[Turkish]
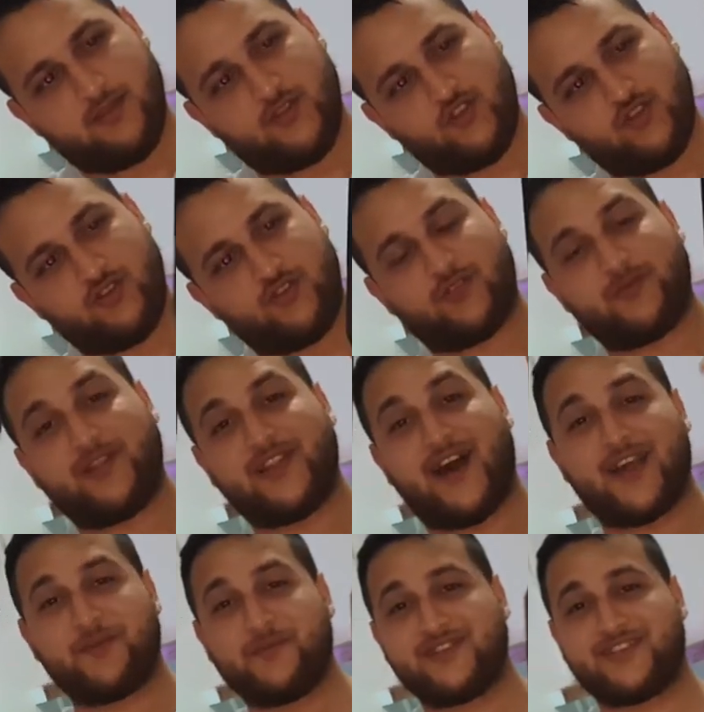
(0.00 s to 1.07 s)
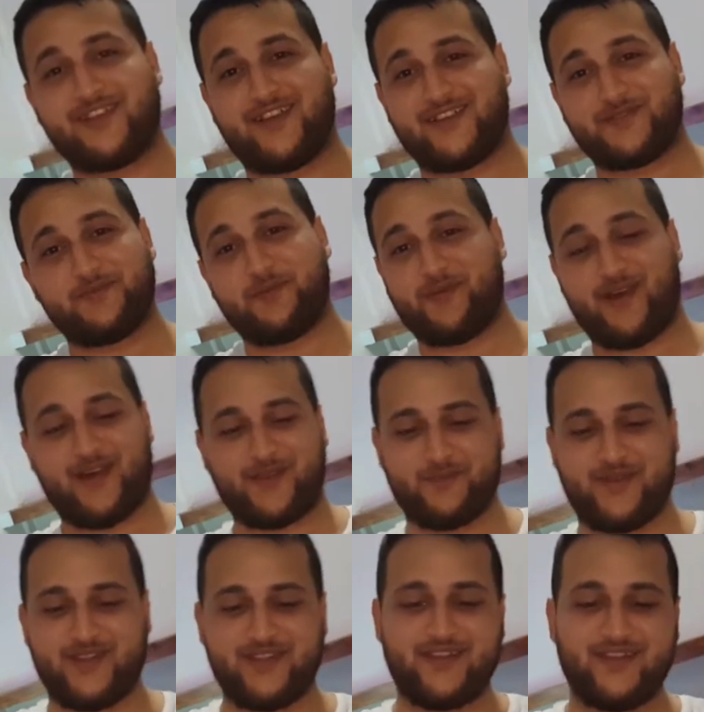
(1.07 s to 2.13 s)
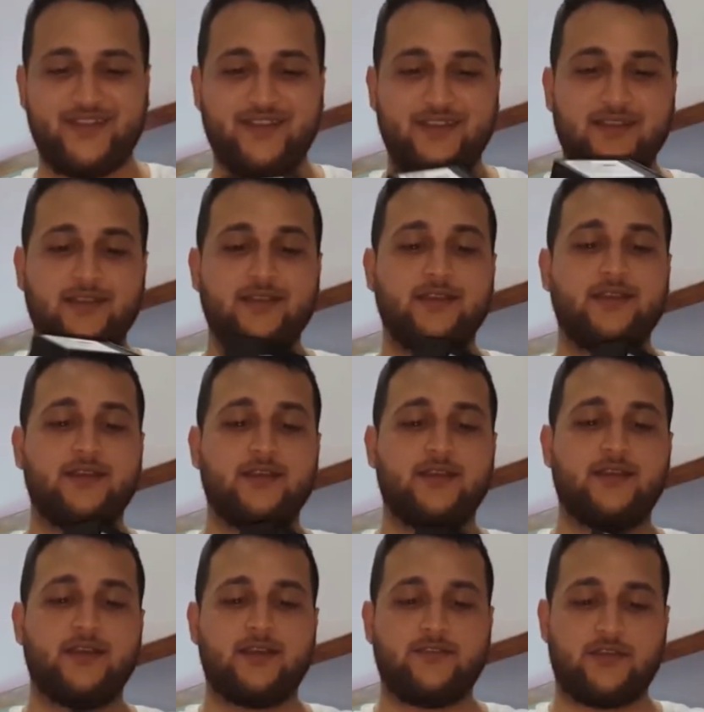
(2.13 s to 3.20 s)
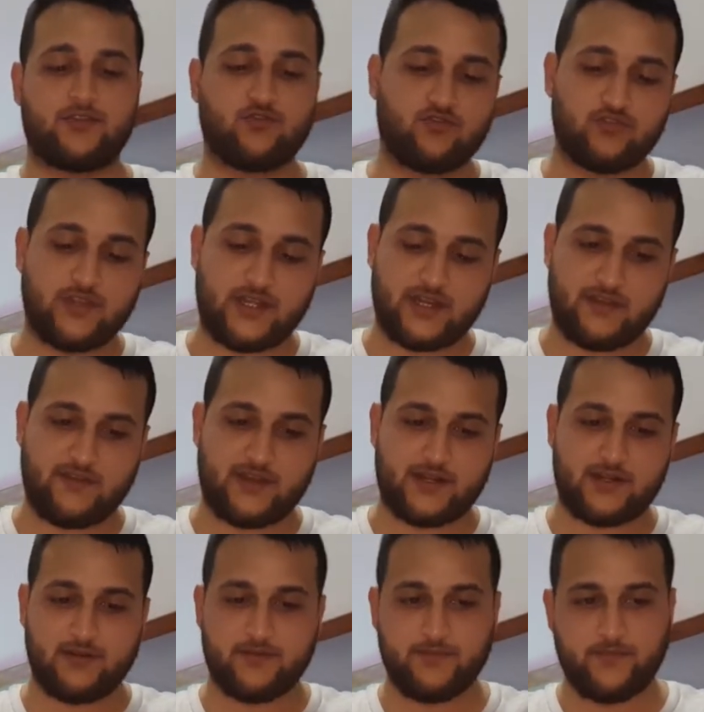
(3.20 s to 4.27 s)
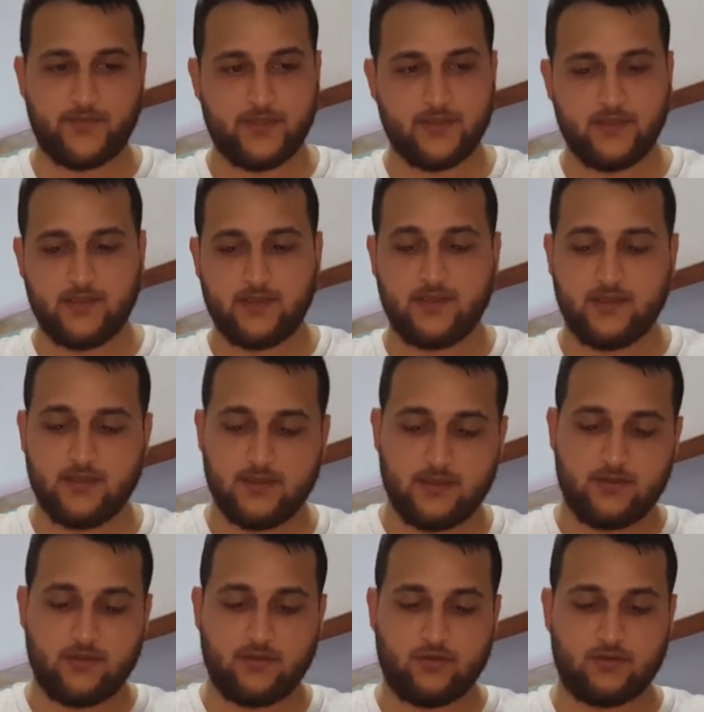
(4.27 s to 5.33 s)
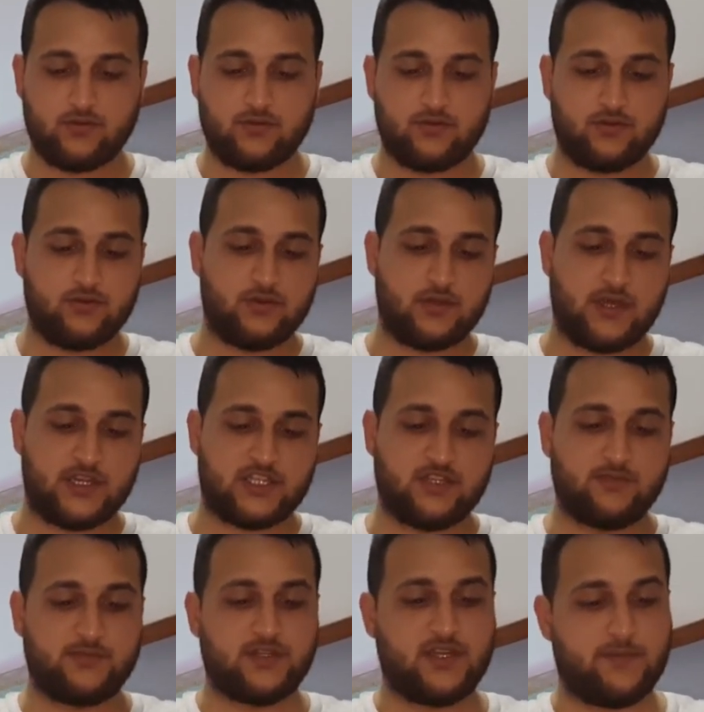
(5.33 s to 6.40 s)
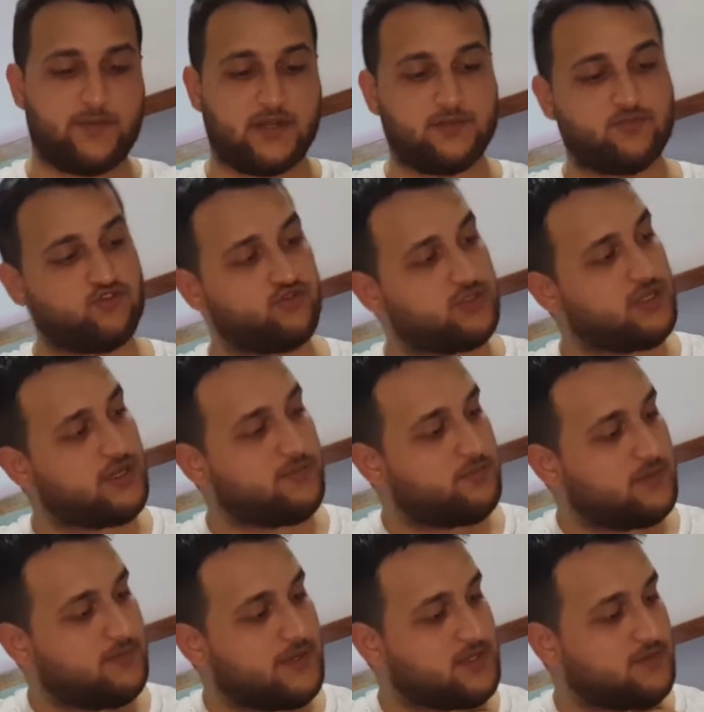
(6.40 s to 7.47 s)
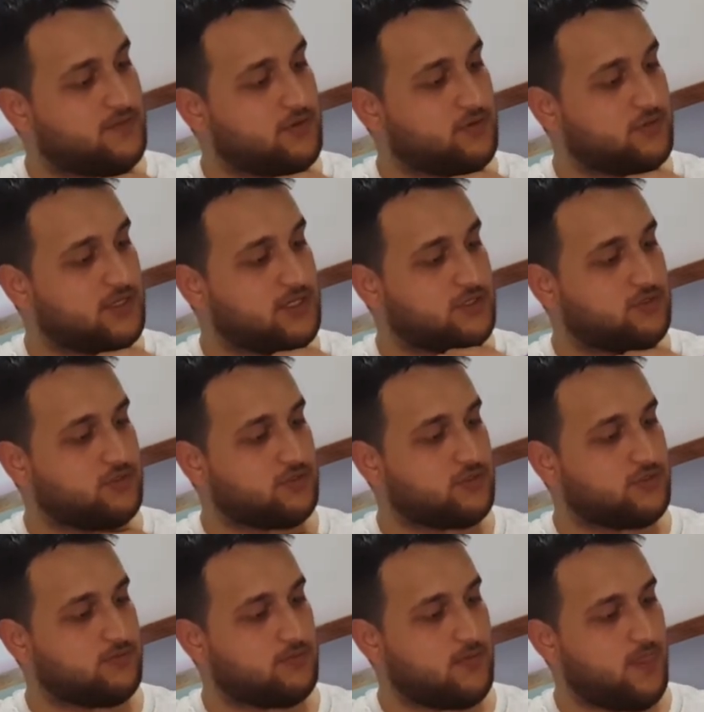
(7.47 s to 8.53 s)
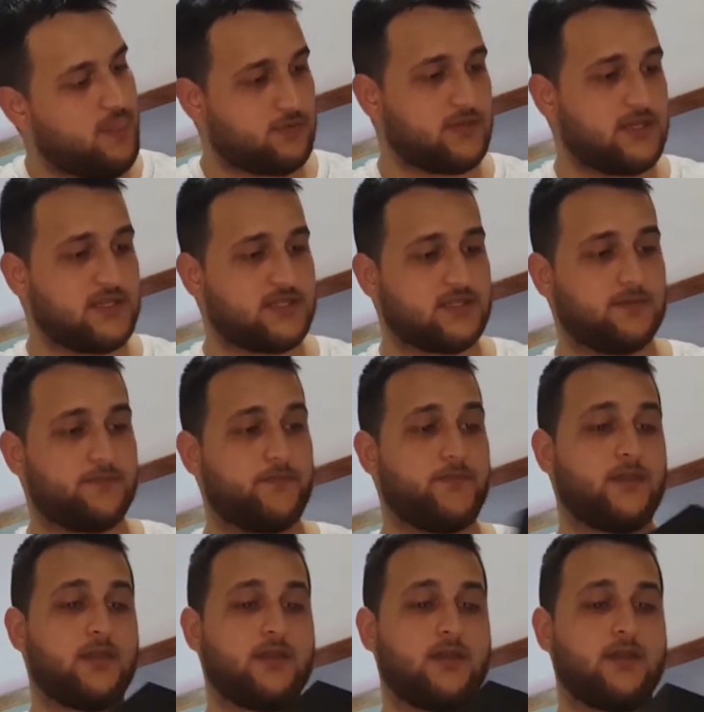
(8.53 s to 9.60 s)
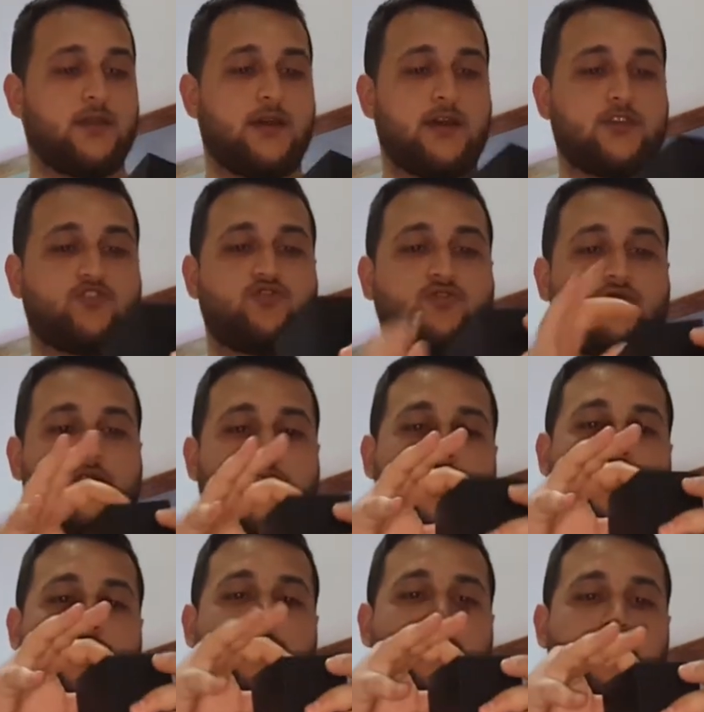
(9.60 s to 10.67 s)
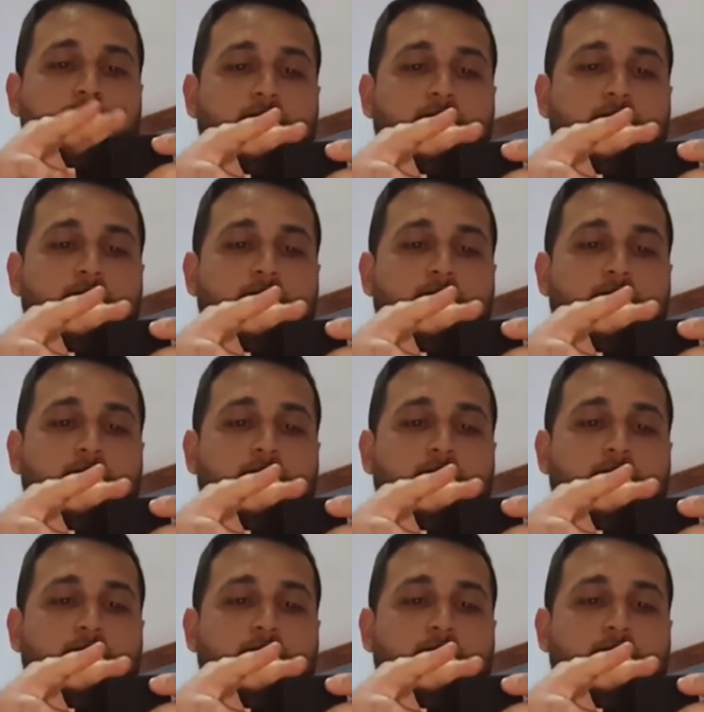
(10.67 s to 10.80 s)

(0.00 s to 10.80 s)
şöyle normal akması lazım ama akmadı. Evet kutuda ne var? Onun açılımını yapalım. Şurada bir bant var onu kesiyorum. Kestim. Ha şuydu herhalde.